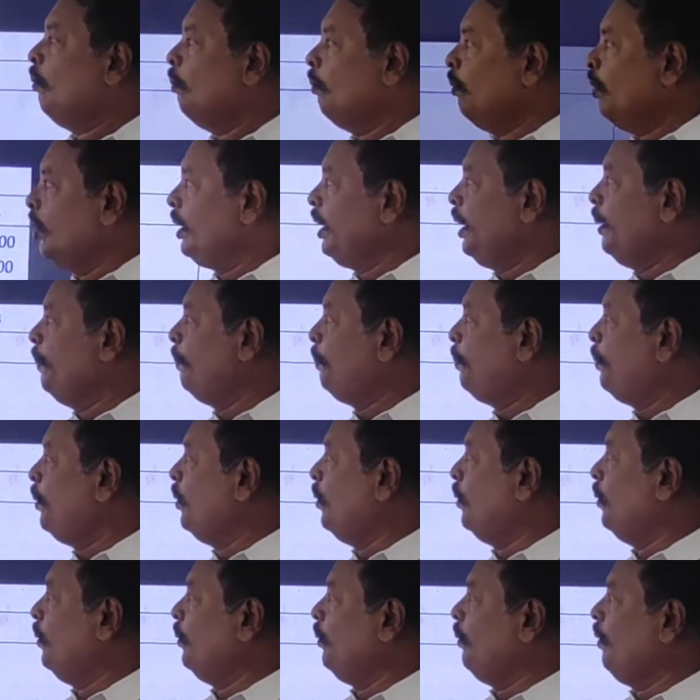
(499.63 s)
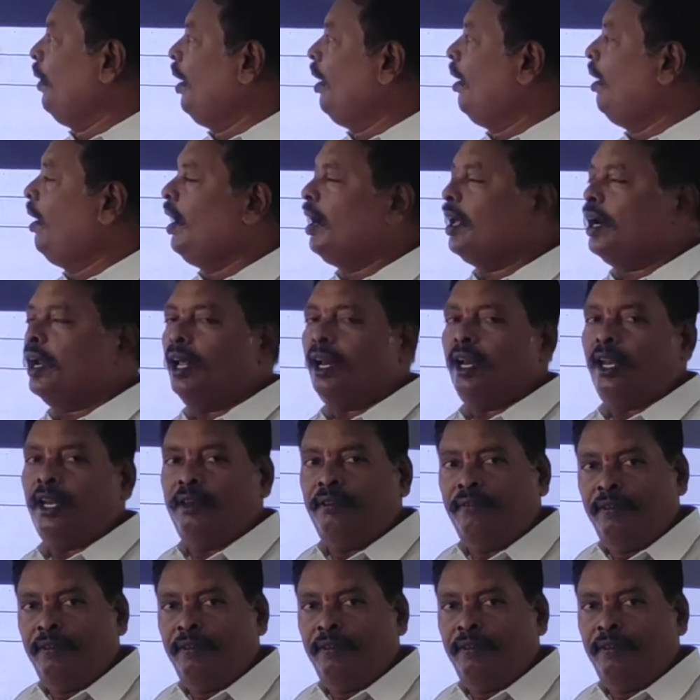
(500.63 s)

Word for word: ముగింపు వ్యవహారాల